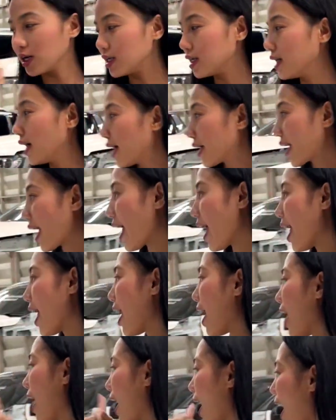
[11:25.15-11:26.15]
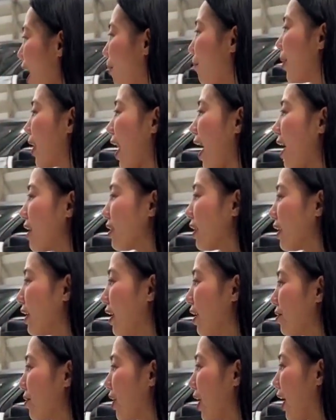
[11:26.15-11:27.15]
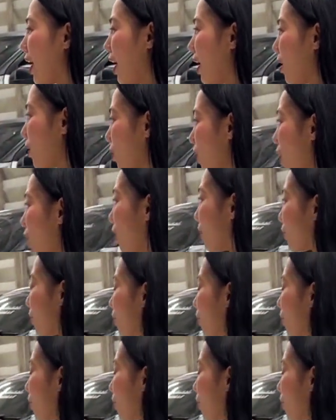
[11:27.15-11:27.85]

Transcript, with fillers: เหลือแค่เอาไปล้างอย่างเดียวนะคะแล้วก็